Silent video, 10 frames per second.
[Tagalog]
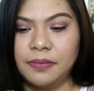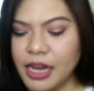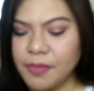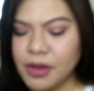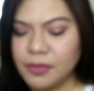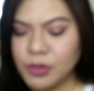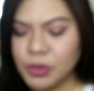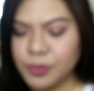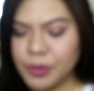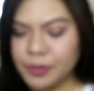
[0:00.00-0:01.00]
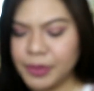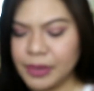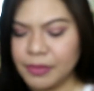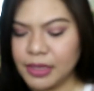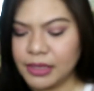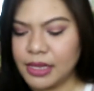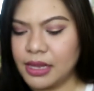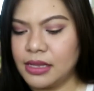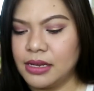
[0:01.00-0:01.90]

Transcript: And I believe super pigmented